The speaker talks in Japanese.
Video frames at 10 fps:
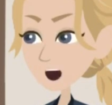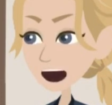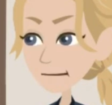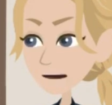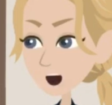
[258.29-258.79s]

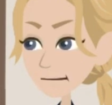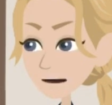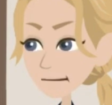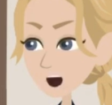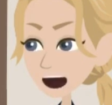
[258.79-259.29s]
最後ま
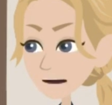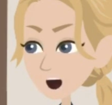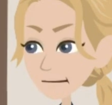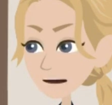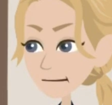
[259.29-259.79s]
でご視
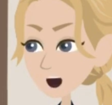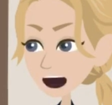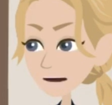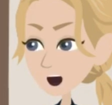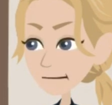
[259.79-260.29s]
聴あり
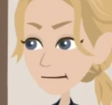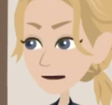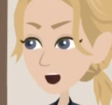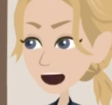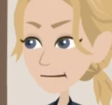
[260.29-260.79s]
がとうござい
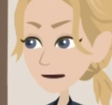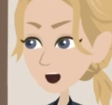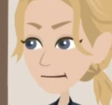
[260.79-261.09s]
ました。